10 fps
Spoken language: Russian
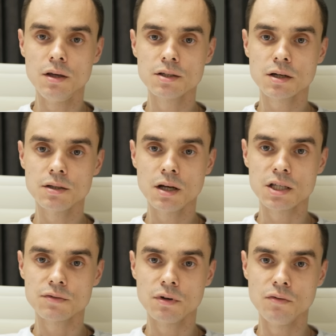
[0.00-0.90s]
и исходя
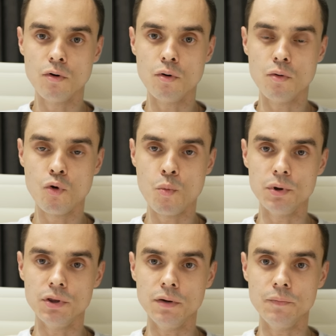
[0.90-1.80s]
из своего
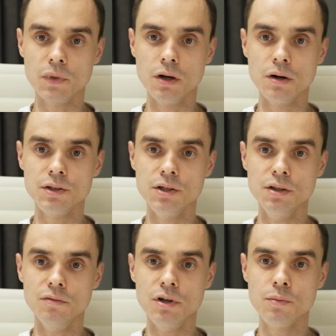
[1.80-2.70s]
опыта
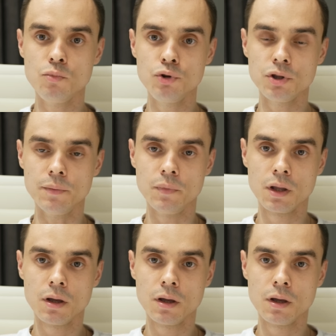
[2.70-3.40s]
гарантийного ремонта,